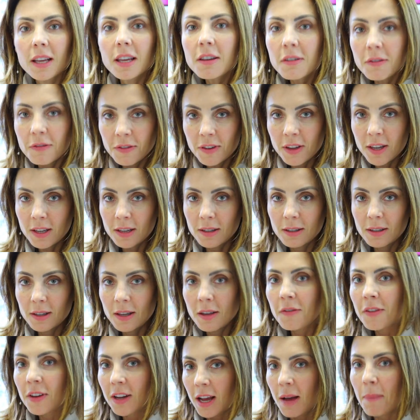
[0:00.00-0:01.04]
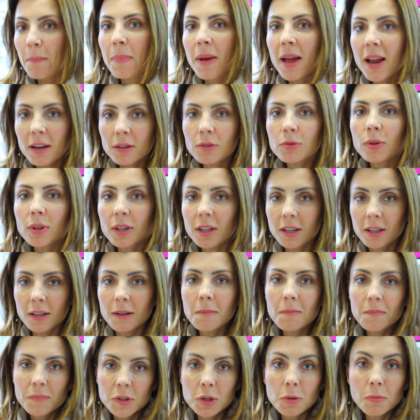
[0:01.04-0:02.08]
e vir e ficar perto aqui
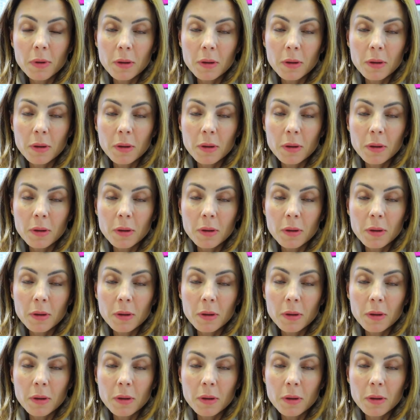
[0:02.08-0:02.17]
de